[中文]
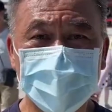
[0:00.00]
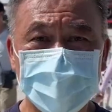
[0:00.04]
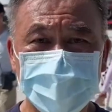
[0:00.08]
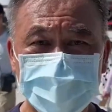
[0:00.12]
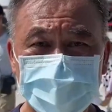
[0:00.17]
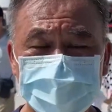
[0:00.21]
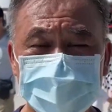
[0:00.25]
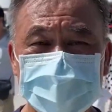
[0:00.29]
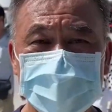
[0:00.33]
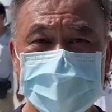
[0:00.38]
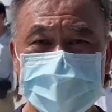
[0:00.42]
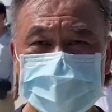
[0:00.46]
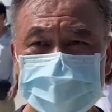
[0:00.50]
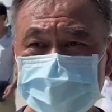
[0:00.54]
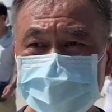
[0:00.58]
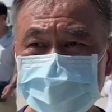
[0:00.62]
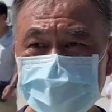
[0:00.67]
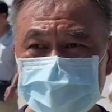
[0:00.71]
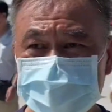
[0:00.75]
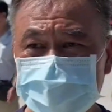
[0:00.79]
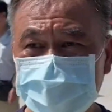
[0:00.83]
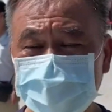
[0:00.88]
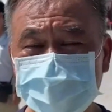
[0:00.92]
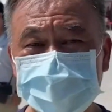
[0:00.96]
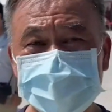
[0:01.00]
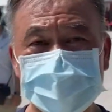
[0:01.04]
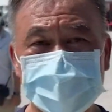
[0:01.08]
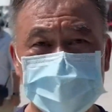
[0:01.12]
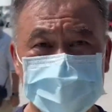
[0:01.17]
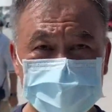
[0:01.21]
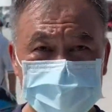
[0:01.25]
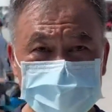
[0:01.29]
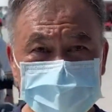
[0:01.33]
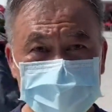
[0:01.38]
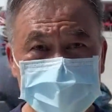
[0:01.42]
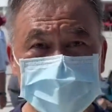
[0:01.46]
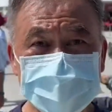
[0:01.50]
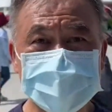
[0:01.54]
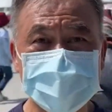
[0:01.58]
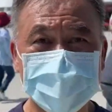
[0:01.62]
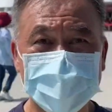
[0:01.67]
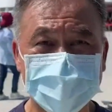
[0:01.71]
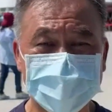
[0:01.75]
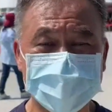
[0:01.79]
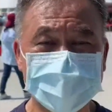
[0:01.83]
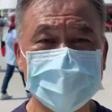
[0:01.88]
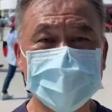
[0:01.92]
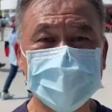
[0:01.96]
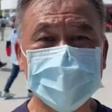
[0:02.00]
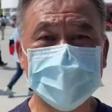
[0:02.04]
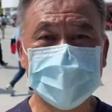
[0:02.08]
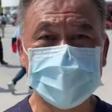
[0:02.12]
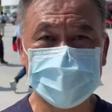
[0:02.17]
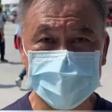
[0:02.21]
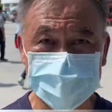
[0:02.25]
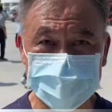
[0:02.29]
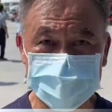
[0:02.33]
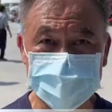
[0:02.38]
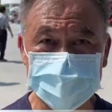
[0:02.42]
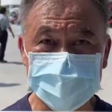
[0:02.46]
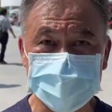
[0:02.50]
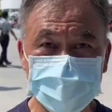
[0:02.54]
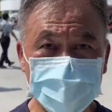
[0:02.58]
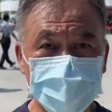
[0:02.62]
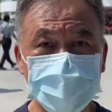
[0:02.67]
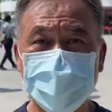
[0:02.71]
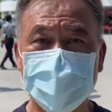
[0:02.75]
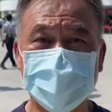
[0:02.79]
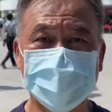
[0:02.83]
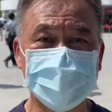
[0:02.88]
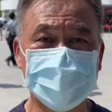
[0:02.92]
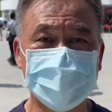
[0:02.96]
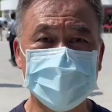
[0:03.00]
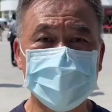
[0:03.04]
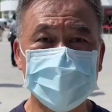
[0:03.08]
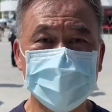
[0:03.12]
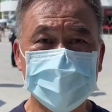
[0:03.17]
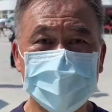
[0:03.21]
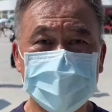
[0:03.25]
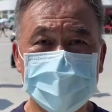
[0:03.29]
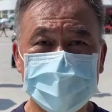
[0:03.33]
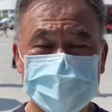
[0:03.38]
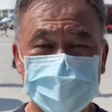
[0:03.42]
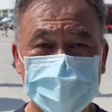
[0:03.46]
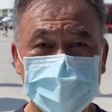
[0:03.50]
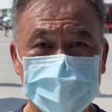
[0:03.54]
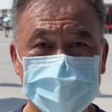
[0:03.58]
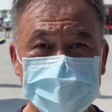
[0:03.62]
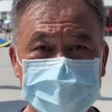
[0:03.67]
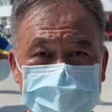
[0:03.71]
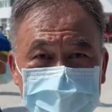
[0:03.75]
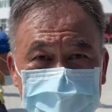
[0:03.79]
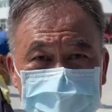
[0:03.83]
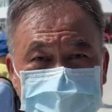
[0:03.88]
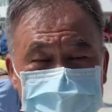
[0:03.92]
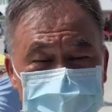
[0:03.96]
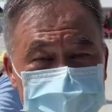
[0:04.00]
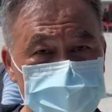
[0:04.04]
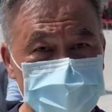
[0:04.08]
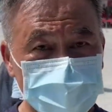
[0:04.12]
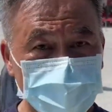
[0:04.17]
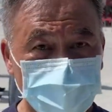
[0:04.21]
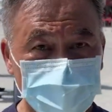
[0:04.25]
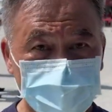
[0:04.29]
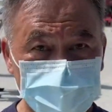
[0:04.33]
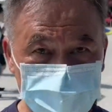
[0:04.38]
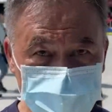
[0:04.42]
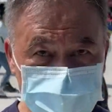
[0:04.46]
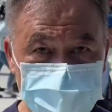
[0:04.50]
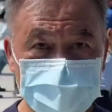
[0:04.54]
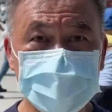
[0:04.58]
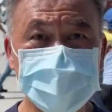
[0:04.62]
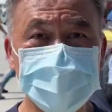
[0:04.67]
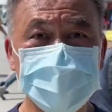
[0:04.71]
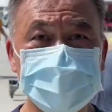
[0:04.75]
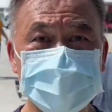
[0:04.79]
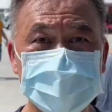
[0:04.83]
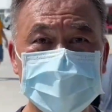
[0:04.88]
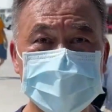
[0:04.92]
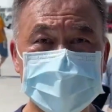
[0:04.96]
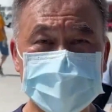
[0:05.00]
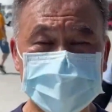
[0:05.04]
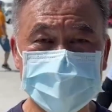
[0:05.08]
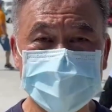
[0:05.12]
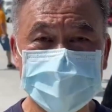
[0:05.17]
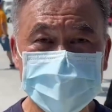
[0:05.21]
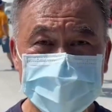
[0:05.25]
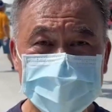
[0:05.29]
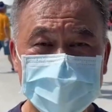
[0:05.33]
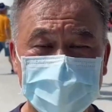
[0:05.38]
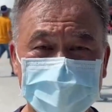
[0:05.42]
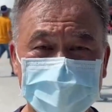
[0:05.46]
我们已经发现我们的停车场已经都满了，多少将近有一千多人已经进来